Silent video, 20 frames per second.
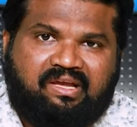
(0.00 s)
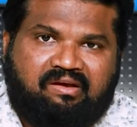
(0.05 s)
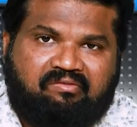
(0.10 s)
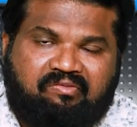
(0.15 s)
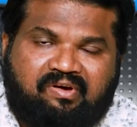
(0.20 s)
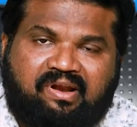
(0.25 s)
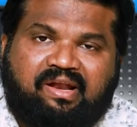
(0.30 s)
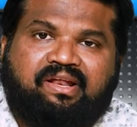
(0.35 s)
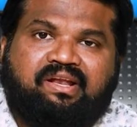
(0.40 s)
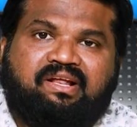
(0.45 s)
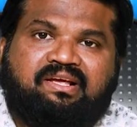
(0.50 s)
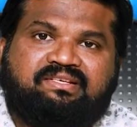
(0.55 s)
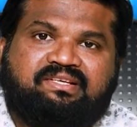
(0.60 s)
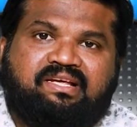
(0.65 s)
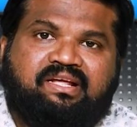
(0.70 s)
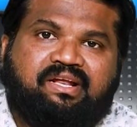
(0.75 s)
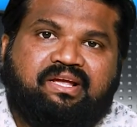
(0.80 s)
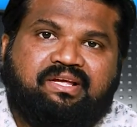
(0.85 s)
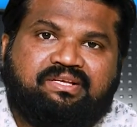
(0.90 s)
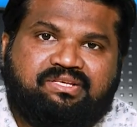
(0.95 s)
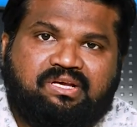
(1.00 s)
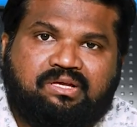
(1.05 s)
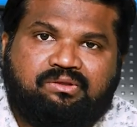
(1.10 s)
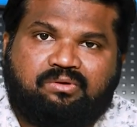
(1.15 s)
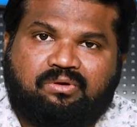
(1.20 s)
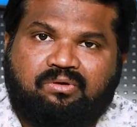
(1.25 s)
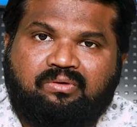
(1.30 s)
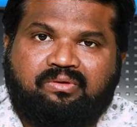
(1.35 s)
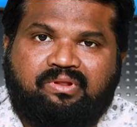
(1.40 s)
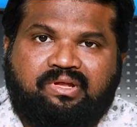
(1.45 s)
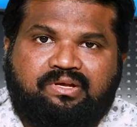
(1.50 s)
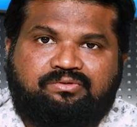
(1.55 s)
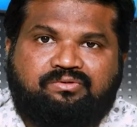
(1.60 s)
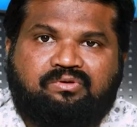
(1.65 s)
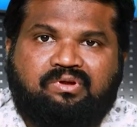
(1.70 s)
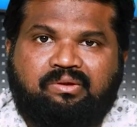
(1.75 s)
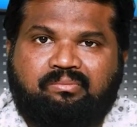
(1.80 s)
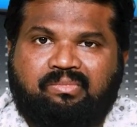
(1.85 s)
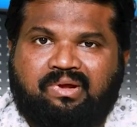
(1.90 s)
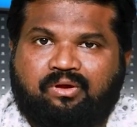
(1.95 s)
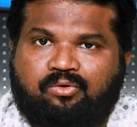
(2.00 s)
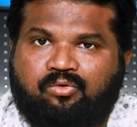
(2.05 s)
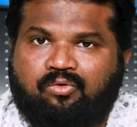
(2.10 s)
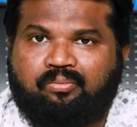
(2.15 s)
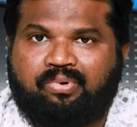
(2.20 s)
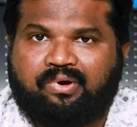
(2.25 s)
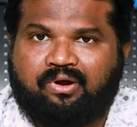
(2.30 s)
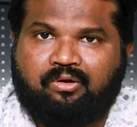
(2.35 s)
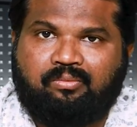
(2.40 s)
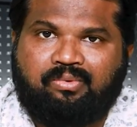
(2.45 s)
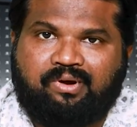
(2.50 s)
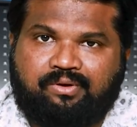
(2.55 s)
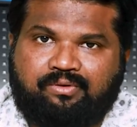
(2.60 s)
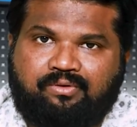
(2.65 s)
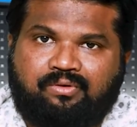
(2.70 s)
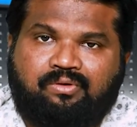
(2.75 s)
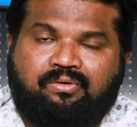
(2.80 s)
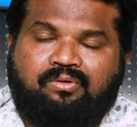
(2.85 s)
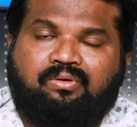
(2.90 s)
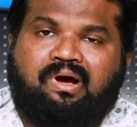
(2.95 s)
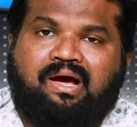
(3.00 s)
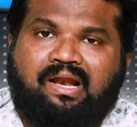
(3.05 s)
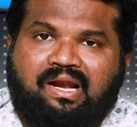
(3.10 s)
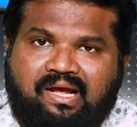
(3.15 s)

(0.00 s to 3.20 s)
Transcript: ఎవరైనా సరే శత్రువుని తెచ్చుకొని మన కుంపెట్లో పెట్టుకోడు